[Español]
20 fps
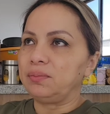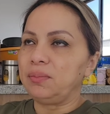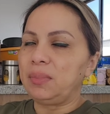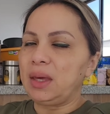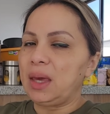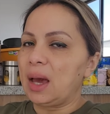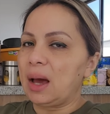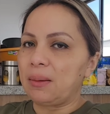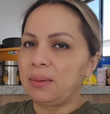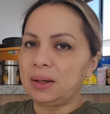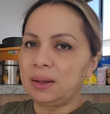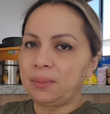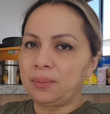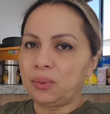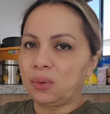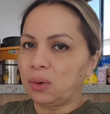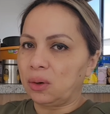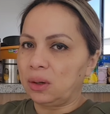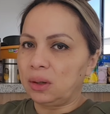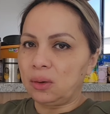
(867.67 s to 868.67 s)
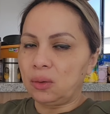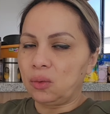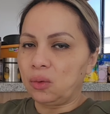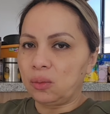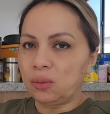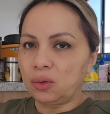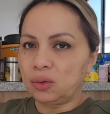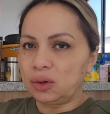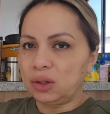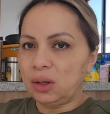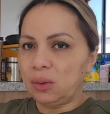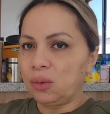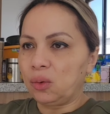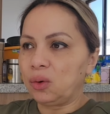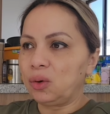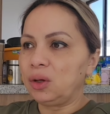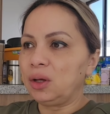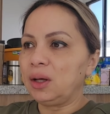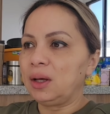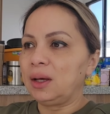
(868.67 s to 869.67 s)
viable por ningún
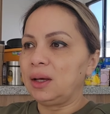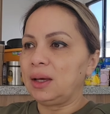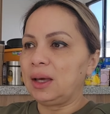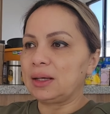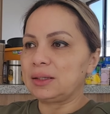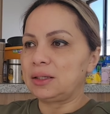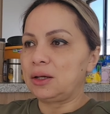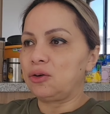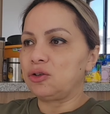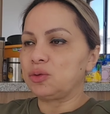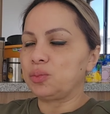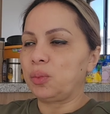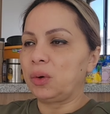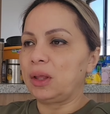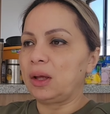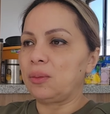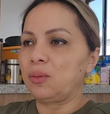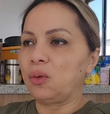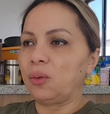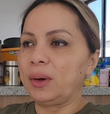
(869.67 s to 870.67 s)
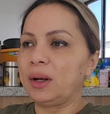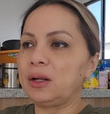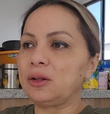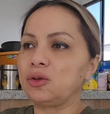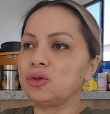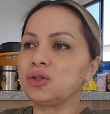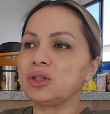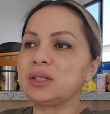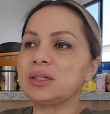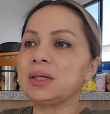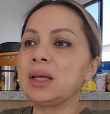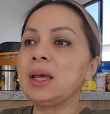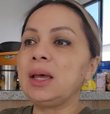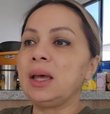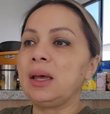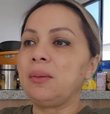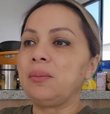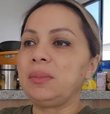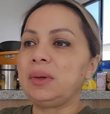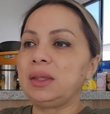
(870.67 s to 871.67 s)
motivo que así los puedan mover. Entonces
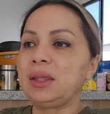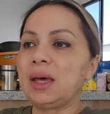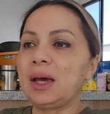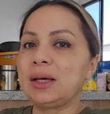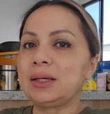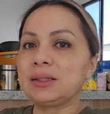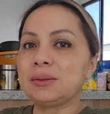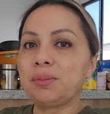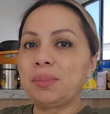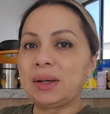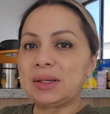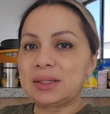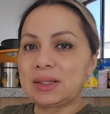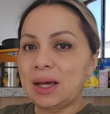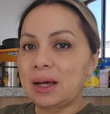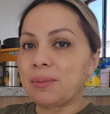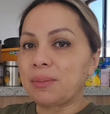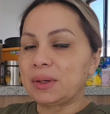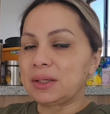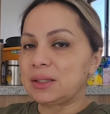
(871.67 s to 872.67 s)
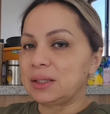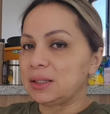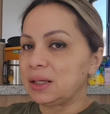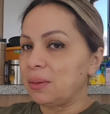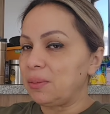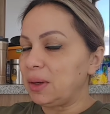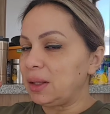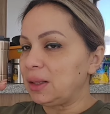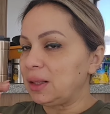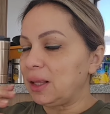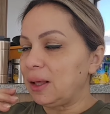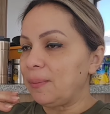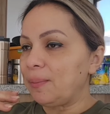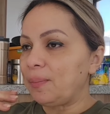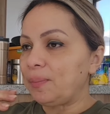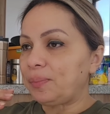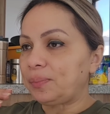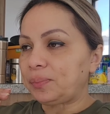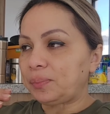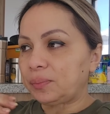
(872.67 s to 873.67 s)
mi idea es pasar
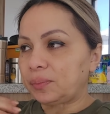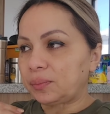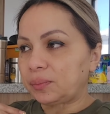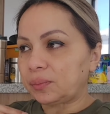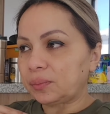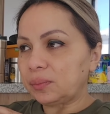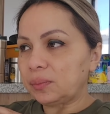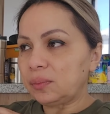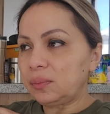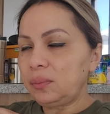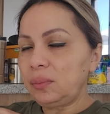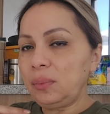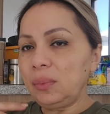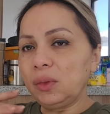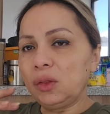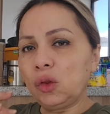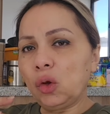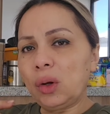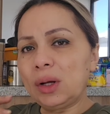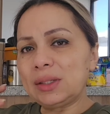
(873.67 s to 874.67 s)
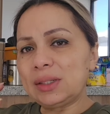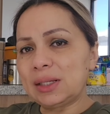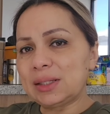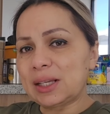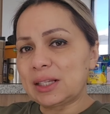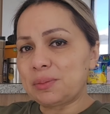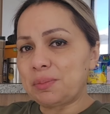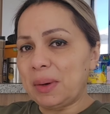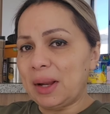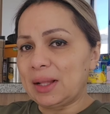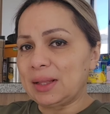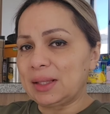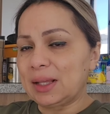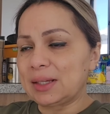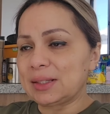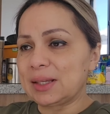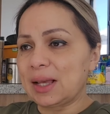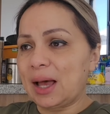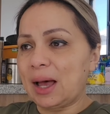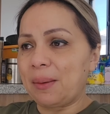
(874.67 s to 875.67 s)
precisamente todas esas
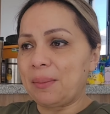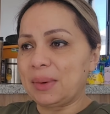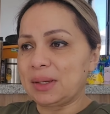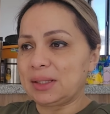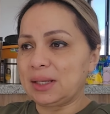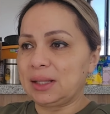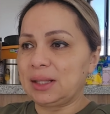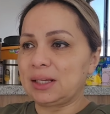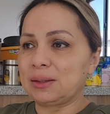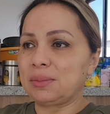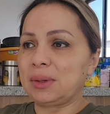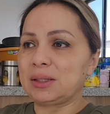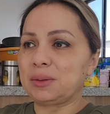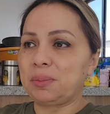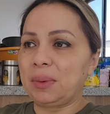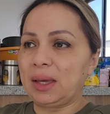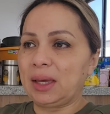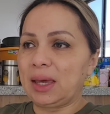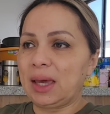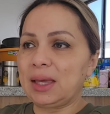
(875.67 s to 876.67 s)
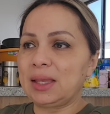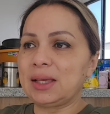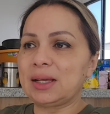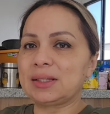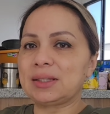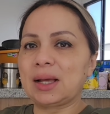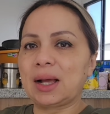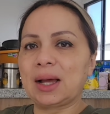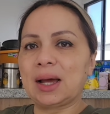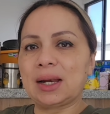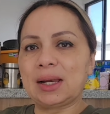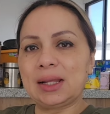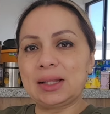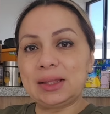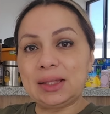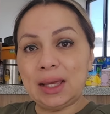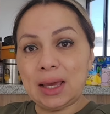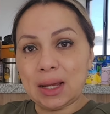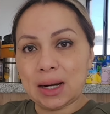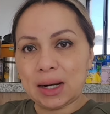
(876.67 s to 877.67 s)
plantas a macetas más pequeñas,
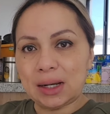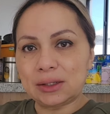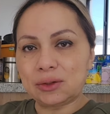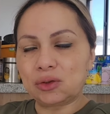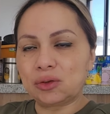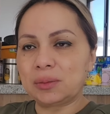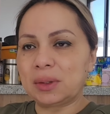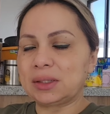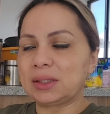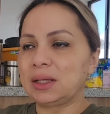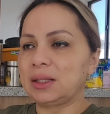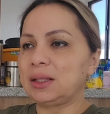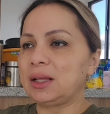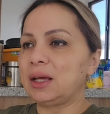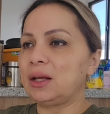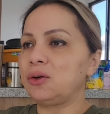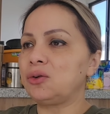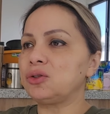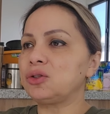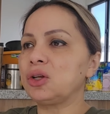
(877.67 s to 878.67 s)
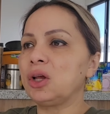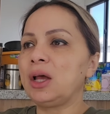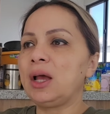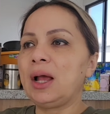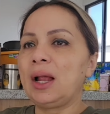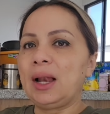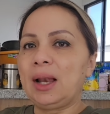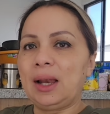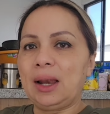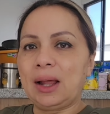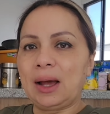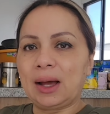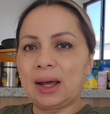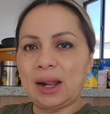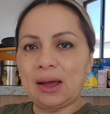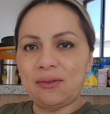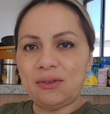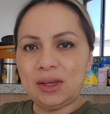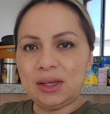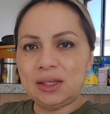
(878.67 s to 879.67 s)
sacarle tierra a esos maceteros, la
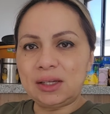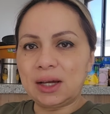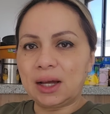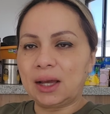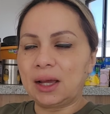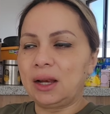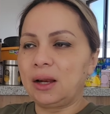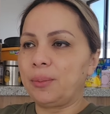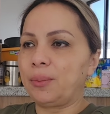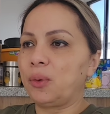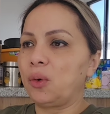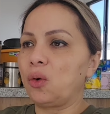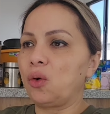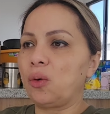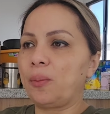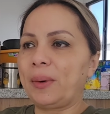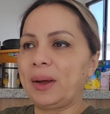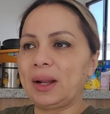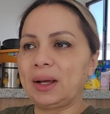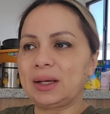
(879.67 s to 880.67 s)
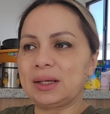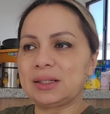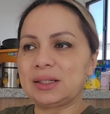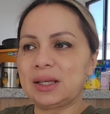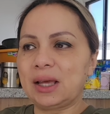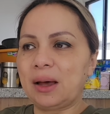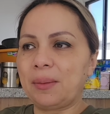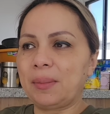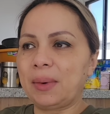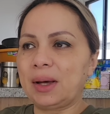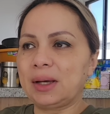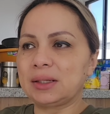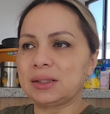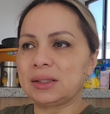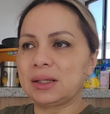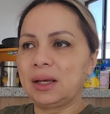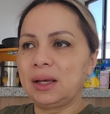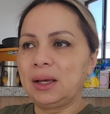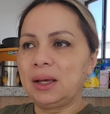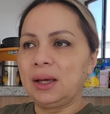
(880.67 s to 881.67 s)
gravilla que le pongo para que sea
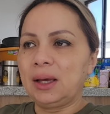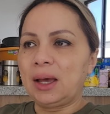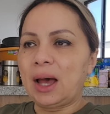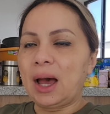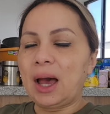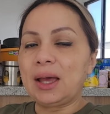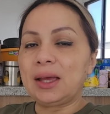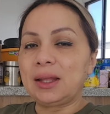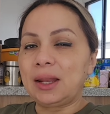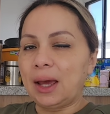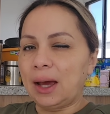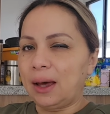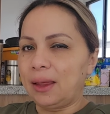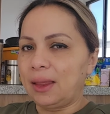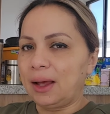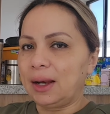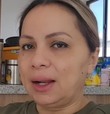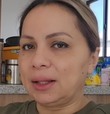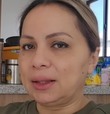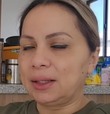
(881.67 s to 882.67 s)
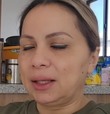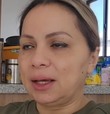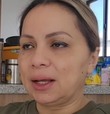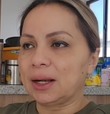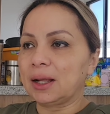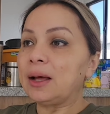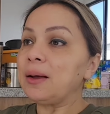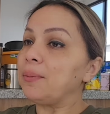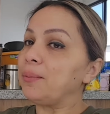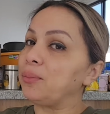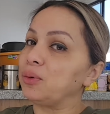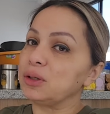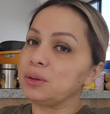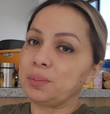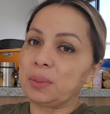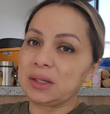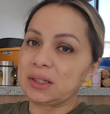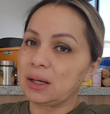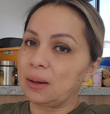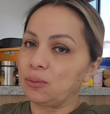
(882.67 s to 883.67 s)
más aireada la tierra,
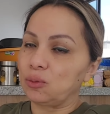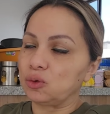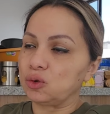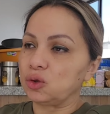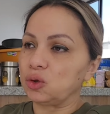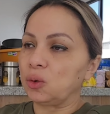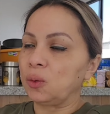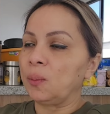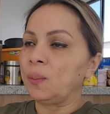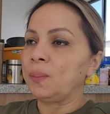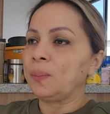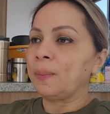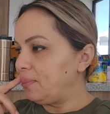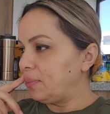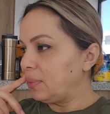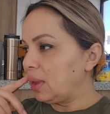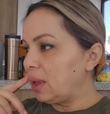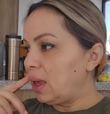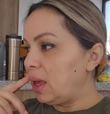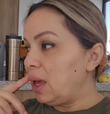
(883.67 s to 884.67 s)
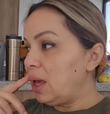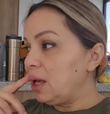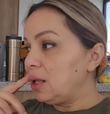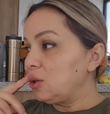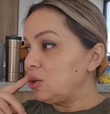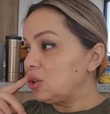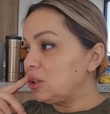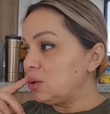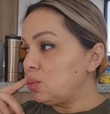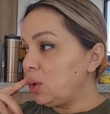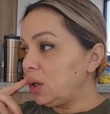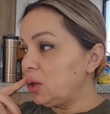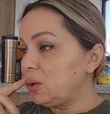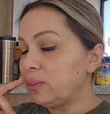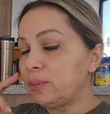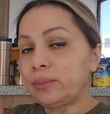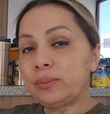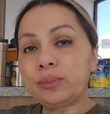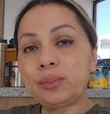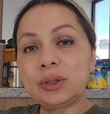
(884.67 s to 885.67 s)
pues pesa mucho. Entonces,
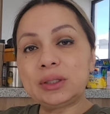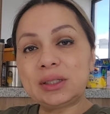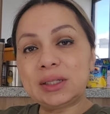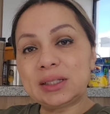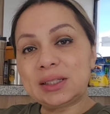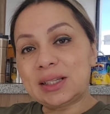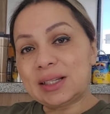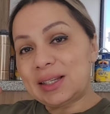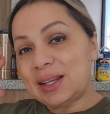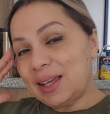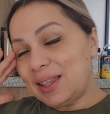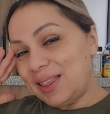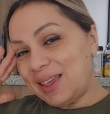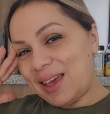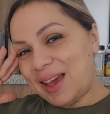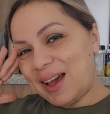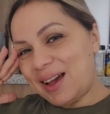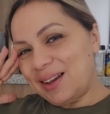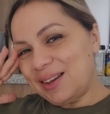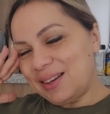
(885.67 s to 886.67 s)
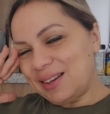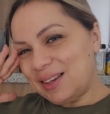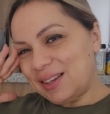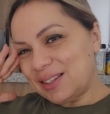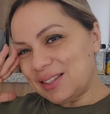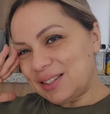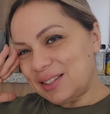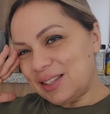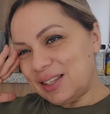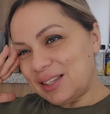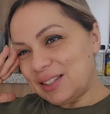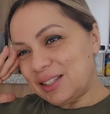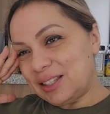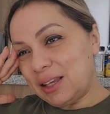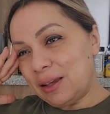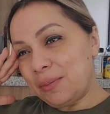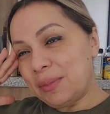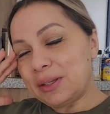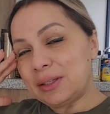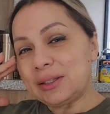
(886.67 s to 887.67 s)
bueno, pues esa es la idea. Este,
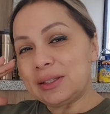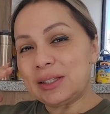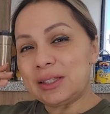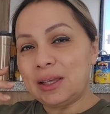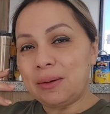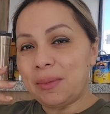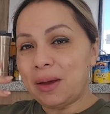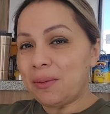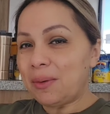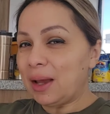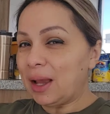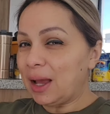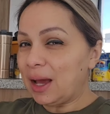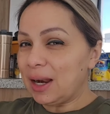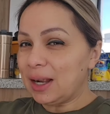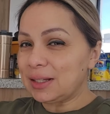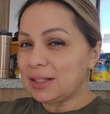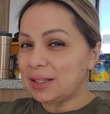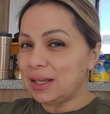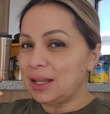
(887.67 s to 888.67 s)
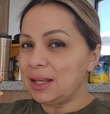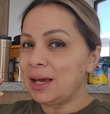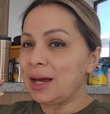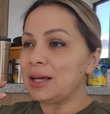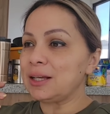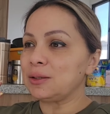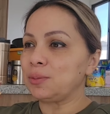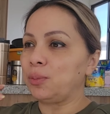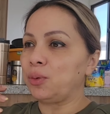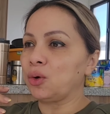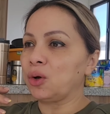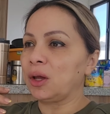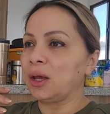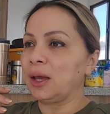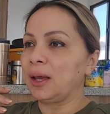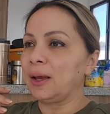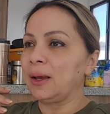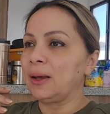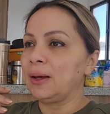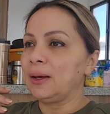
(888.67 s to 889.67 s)
si, me, si me ven cara seria es
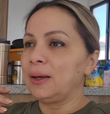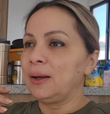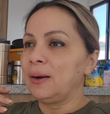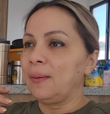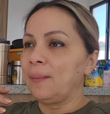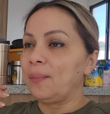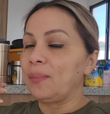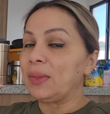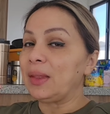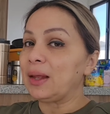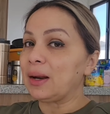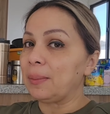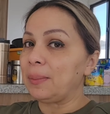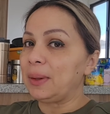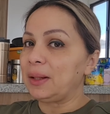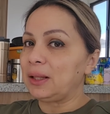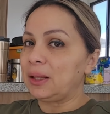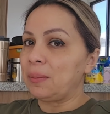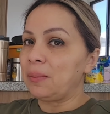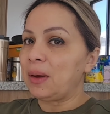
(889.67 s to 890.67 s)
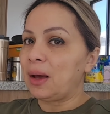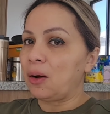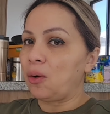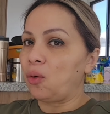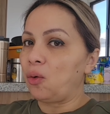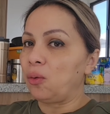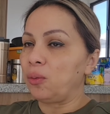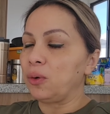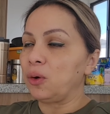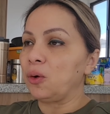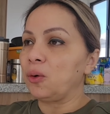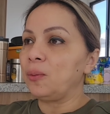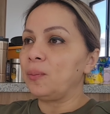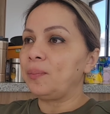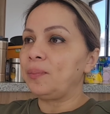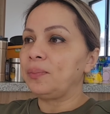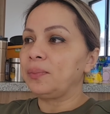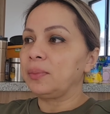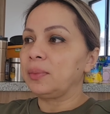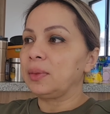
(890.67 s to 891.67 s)
porque de repente me agobio
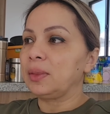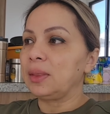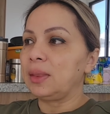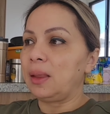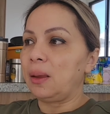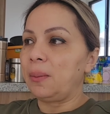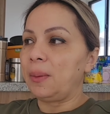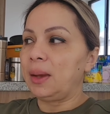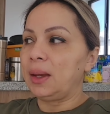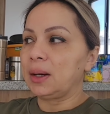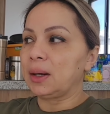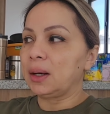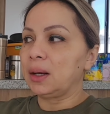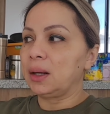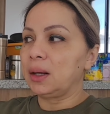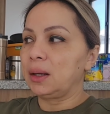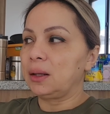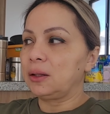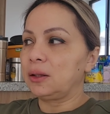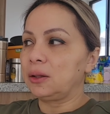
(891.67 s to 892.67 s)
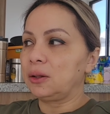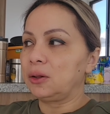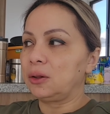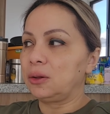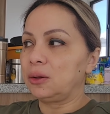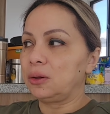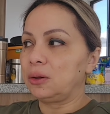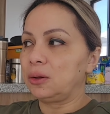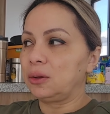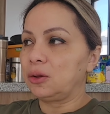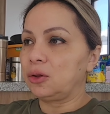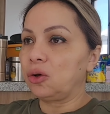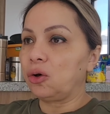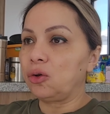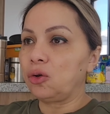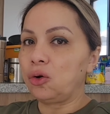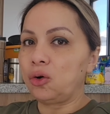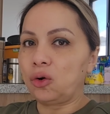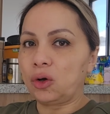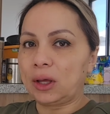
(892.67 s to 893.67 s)
de ver
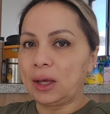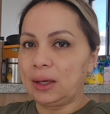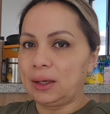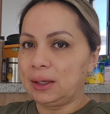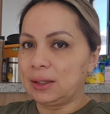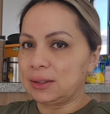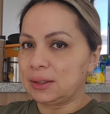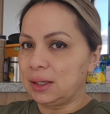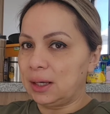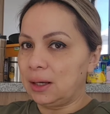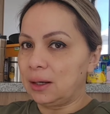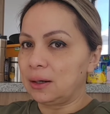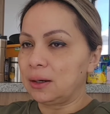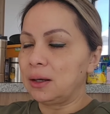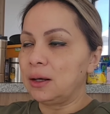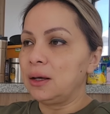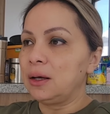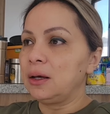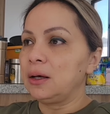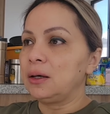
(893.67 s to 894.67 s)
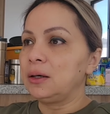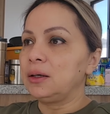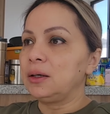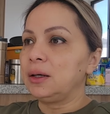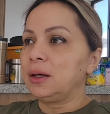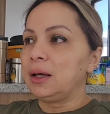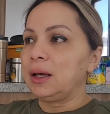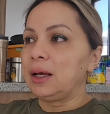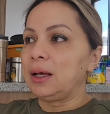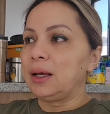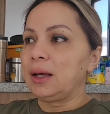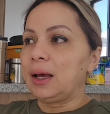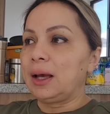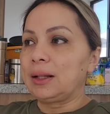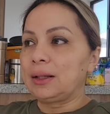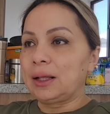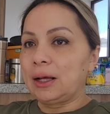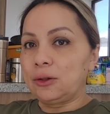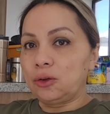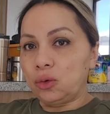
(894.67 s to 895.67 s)
todo lo que hay que hacer, eh,
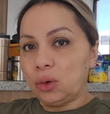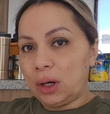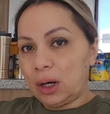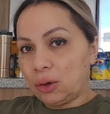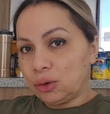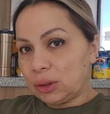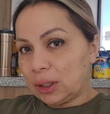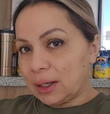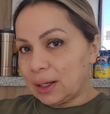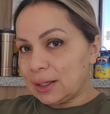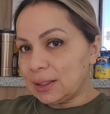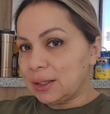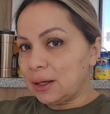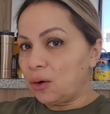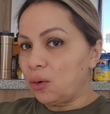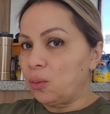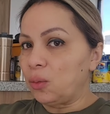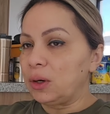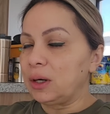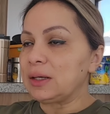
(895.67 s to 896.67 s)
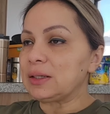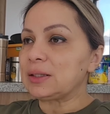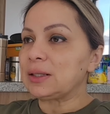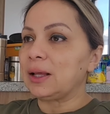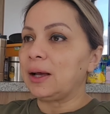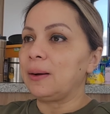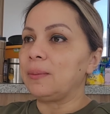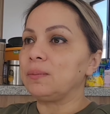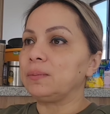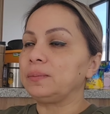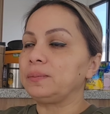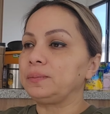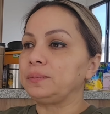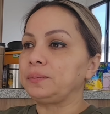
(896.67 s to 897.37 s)
tanto en la otra casa como en esta,